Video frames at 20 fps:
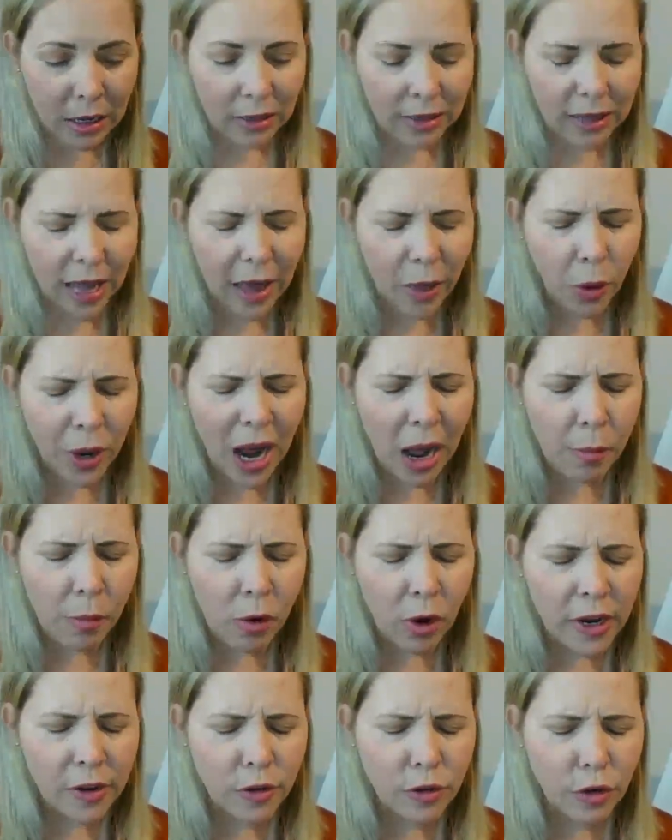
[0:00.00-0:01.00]
Te
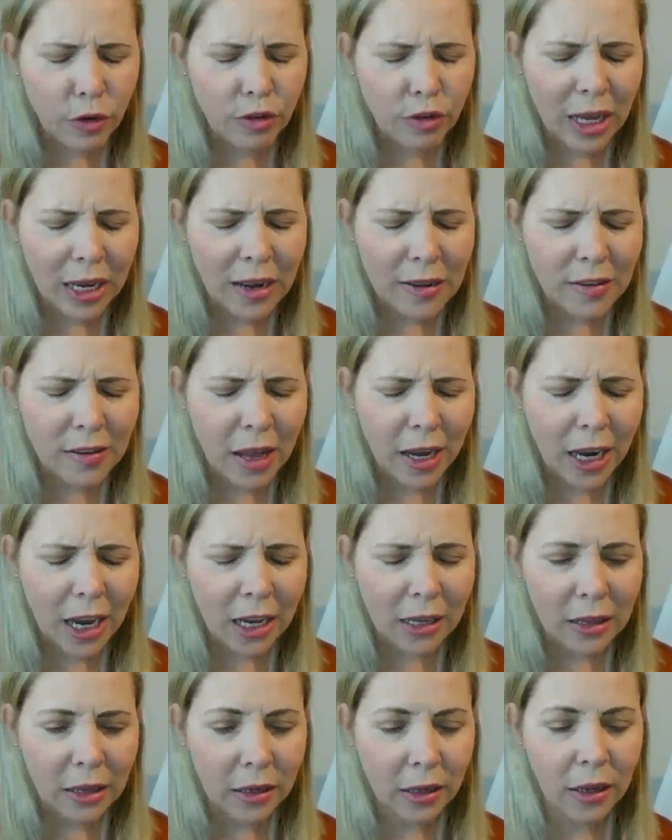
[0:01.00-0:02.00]
adoramos, Jesús de
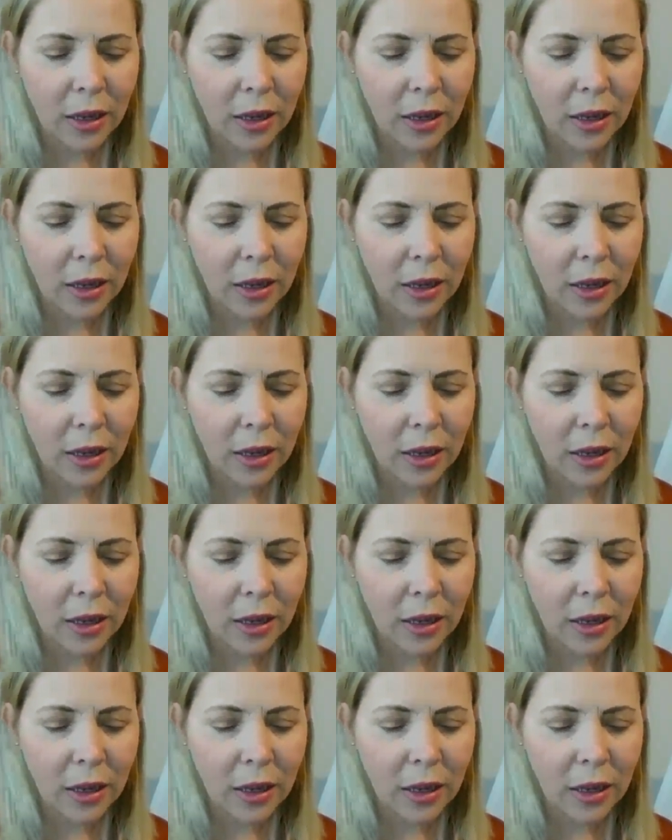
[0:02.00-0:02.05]
Nazaret.